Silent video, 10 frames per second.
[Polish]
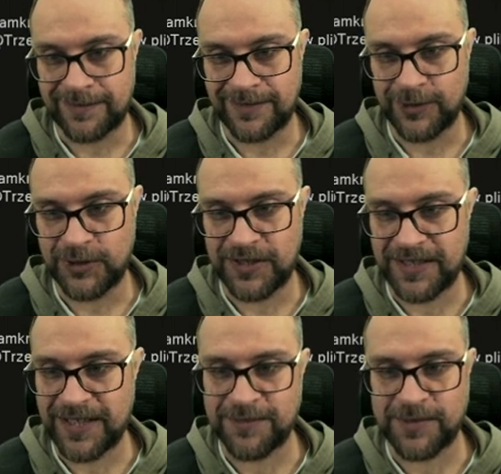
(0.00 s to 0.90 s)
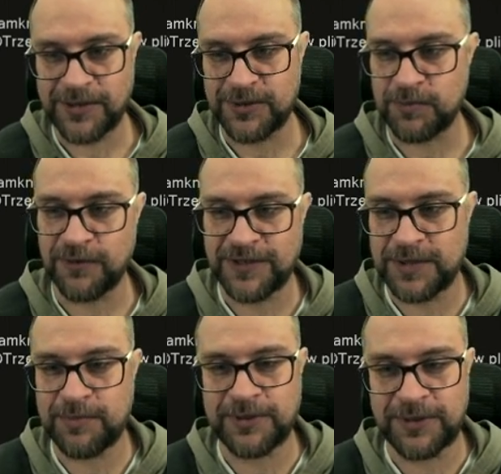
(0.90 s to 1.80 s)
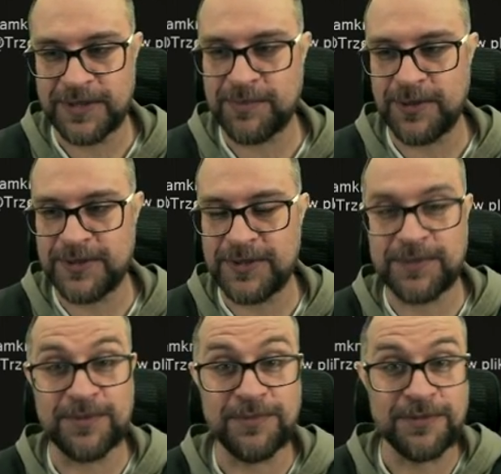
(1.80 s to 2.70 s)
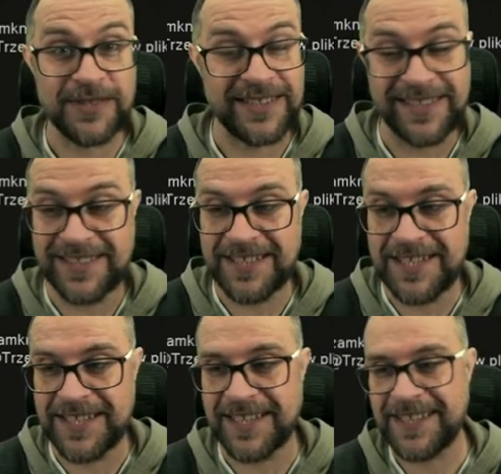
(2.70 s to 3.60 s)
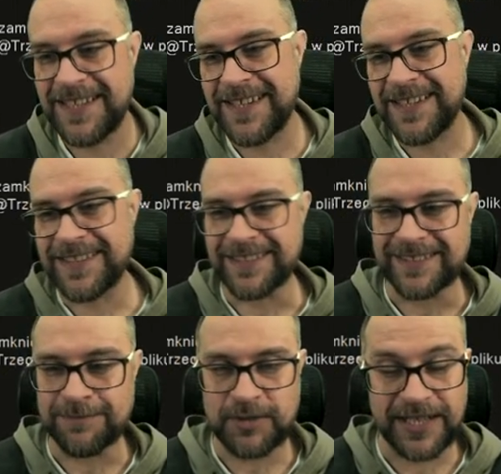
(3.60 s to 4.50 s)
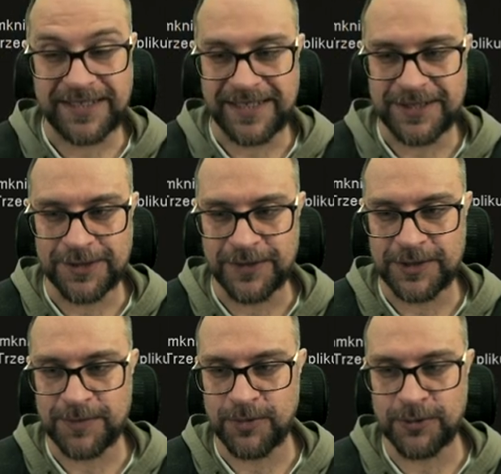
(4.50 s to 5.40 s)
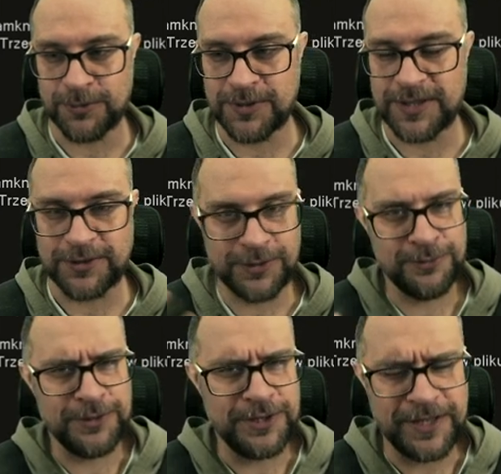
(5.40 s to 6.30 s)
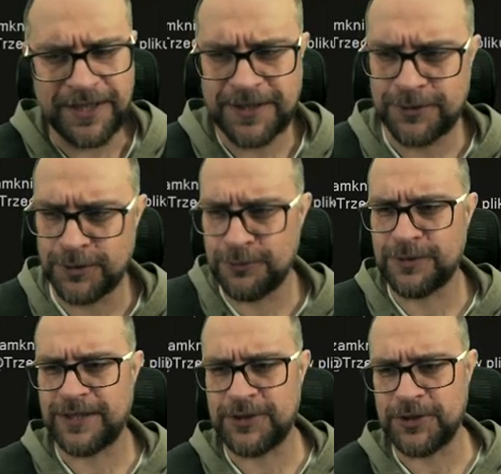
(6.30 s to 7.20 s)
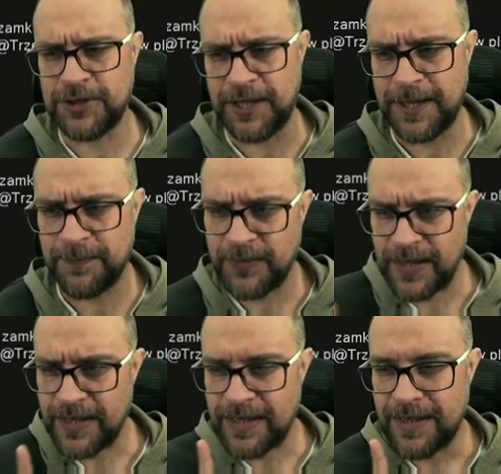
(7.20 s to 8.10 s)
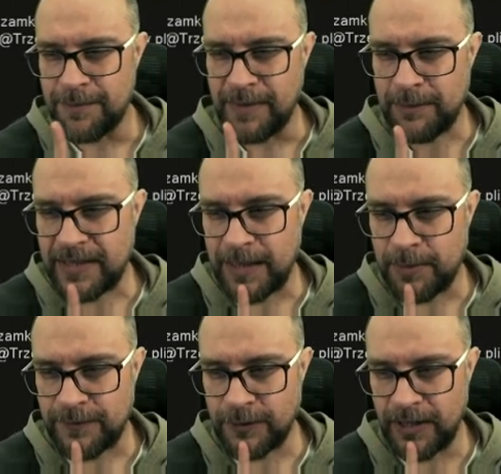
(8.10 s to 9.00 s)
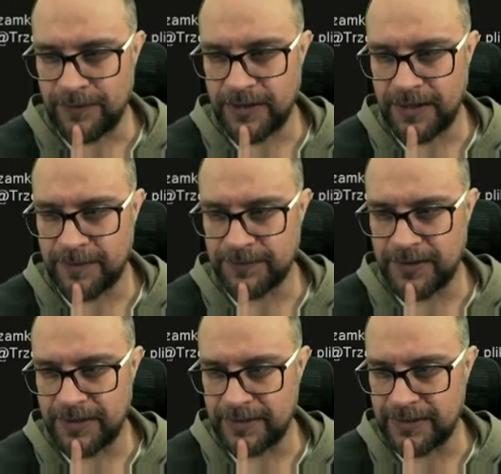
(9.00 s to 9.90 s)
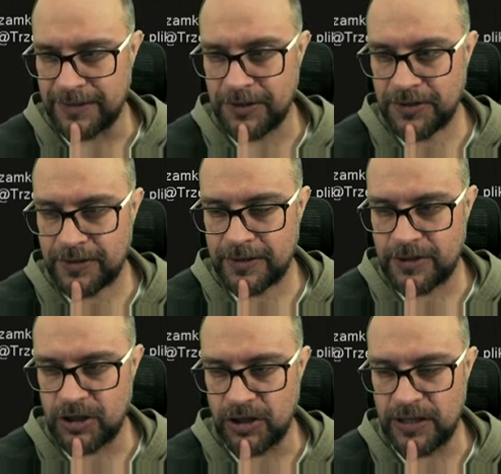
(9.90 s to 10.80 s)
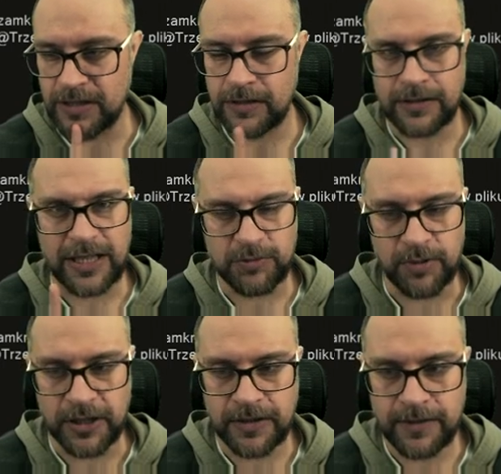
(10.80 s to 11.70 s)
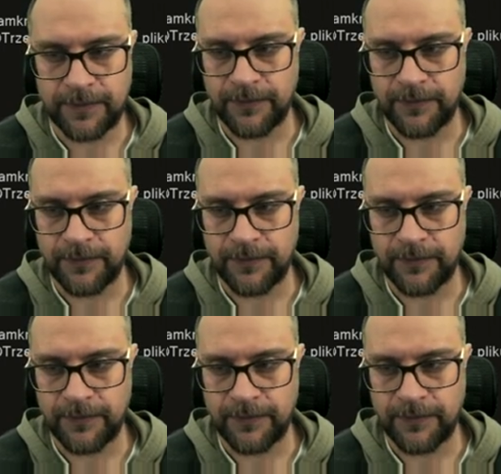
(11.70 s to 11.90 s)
No i niech mi ktoś powie, że Python jest prosty. Spróbujmy tę linijkę e, przeanalizować pokrótce, co, tu się co tutaj się dzieje. Mamy na pewno fd e, read, czyli nasz plik.